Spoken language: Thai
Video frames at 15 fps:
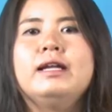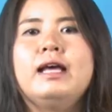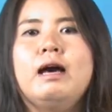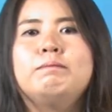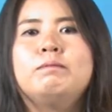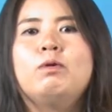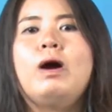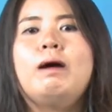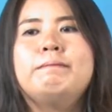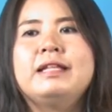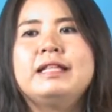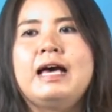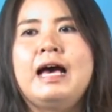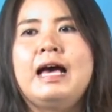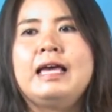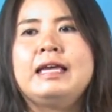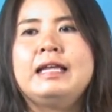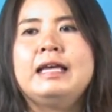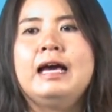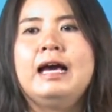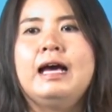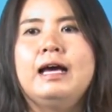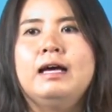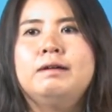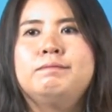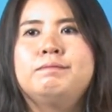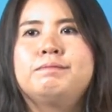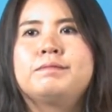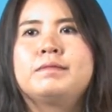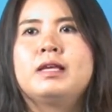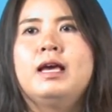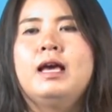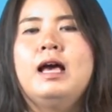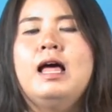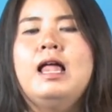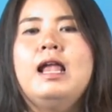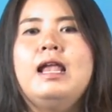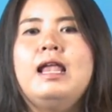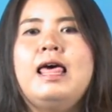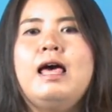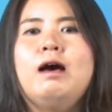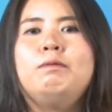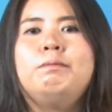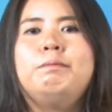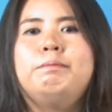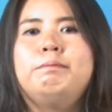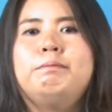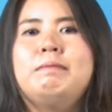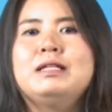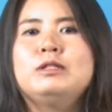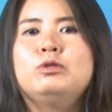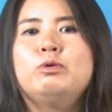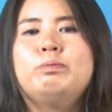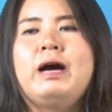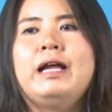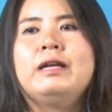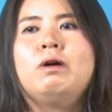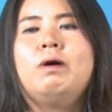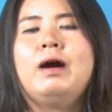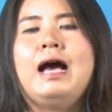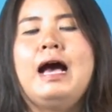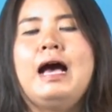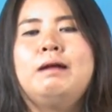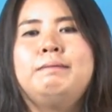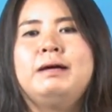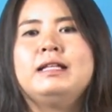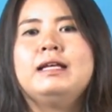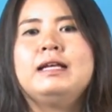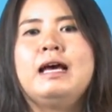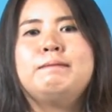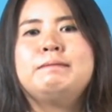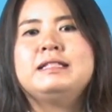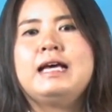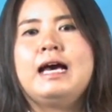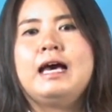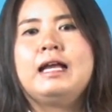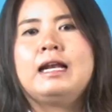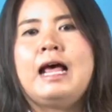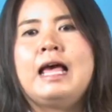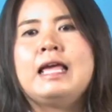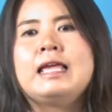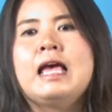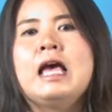นธรรมความเป็นไทยนะคะแล้วบรรจุภัณฑ์ของหารพัฒนามาจากอะไร